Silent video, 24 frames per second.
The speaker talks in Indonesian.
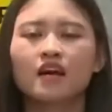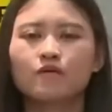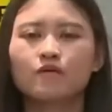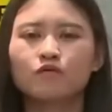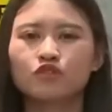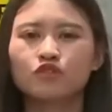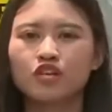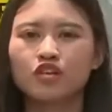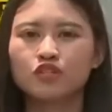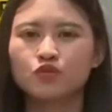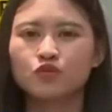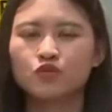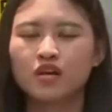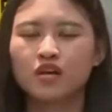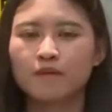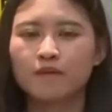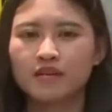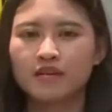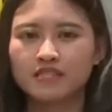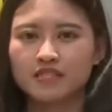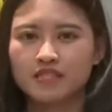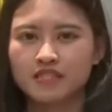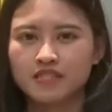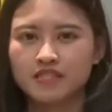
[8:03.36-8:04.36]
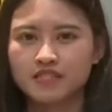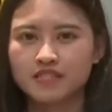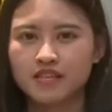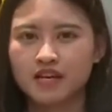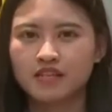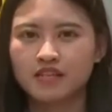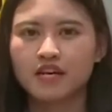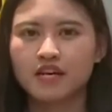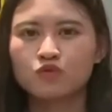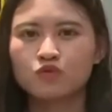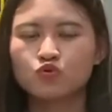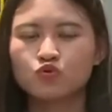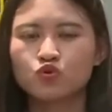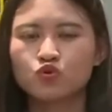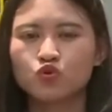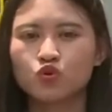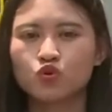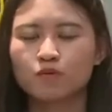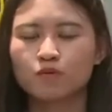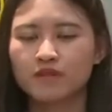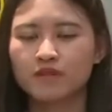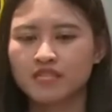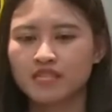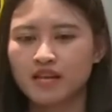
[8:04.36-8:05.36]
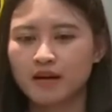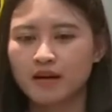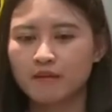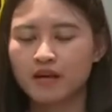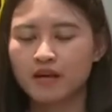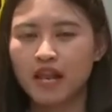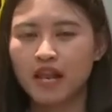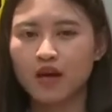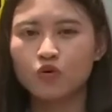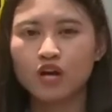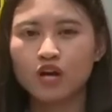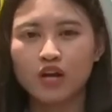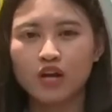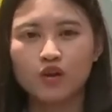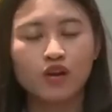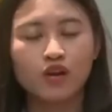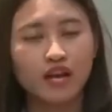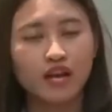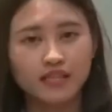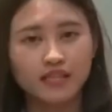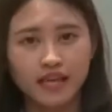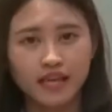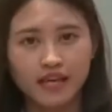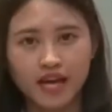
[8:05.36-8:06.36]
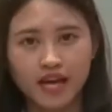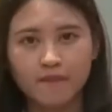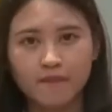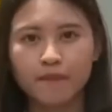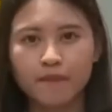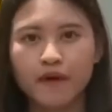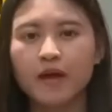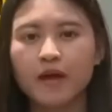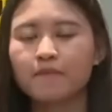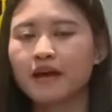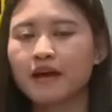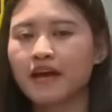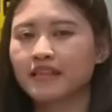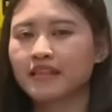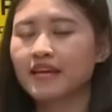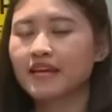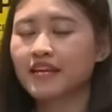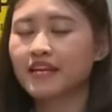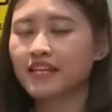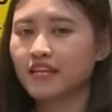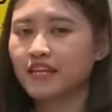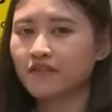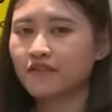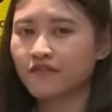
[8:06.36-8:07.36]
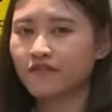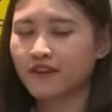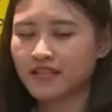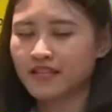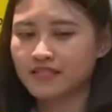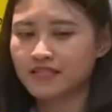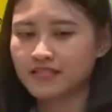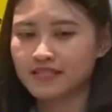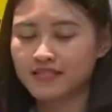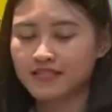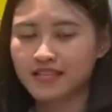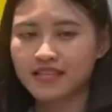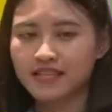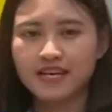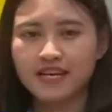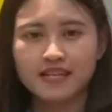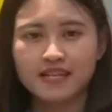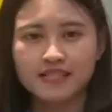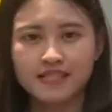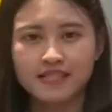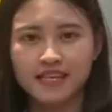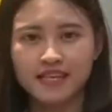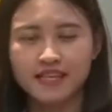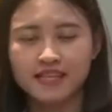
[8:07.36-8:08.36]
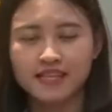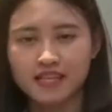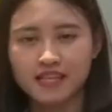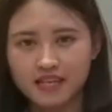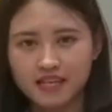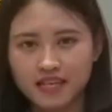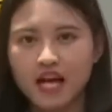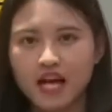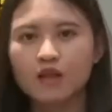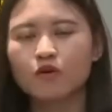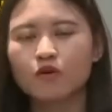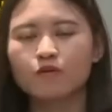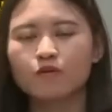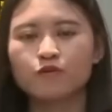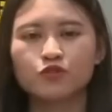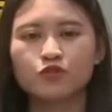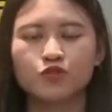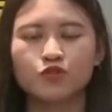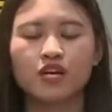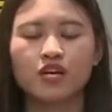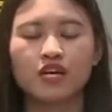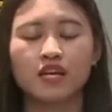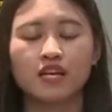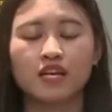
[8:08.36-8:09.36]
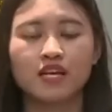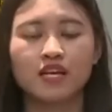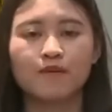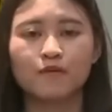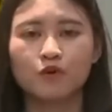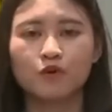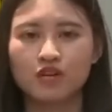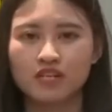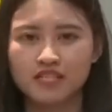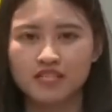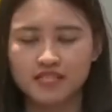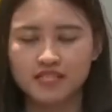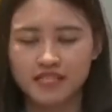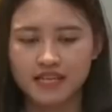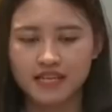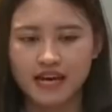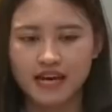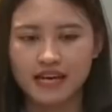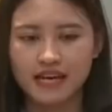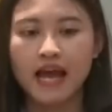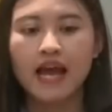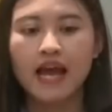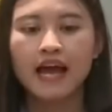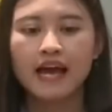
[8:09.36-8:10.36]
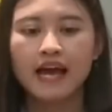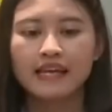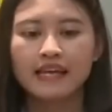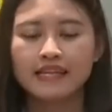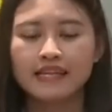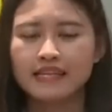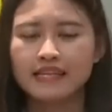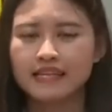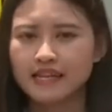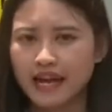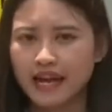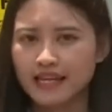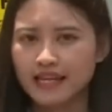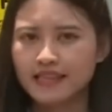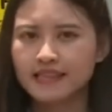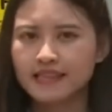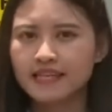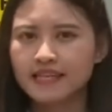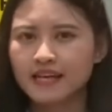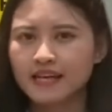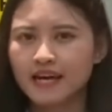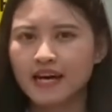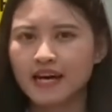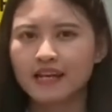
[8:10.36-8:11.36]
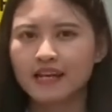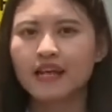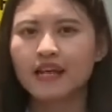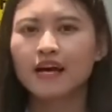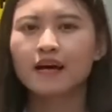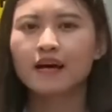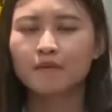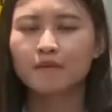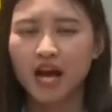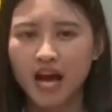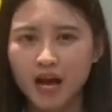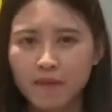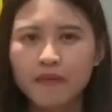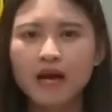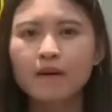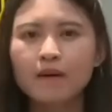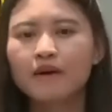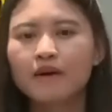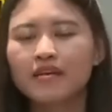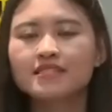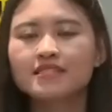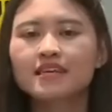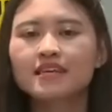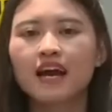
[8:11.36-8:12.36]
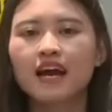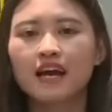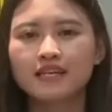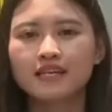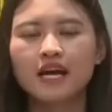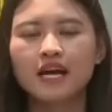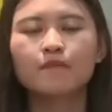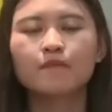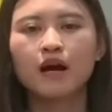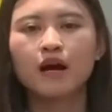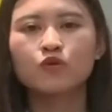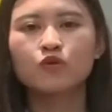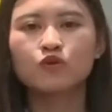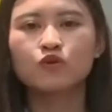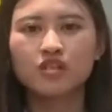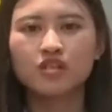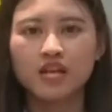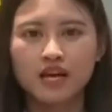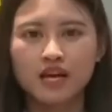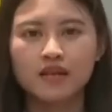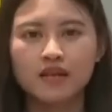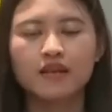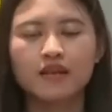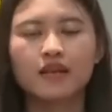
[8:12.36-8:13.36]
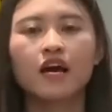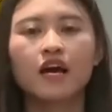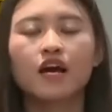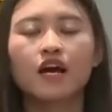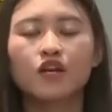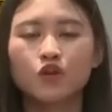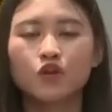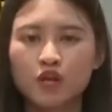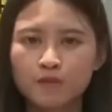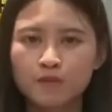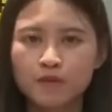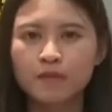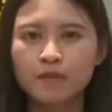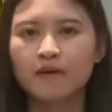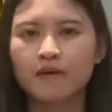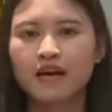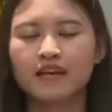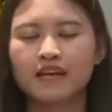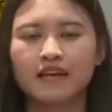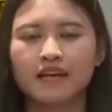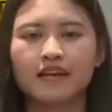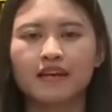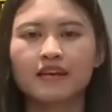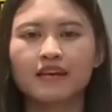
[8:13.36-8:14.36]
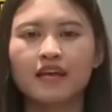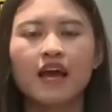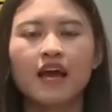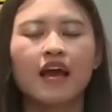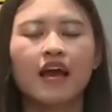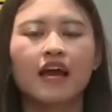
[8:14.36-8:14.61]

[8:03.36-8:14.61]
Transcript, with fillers: kemudian juga masih dijaga untuk bisa melakukan olah TKP baik dari investigasi internal maupun juga dari kepolisian. Nah, terkait dengan mengapa masih ada bangunan non permanen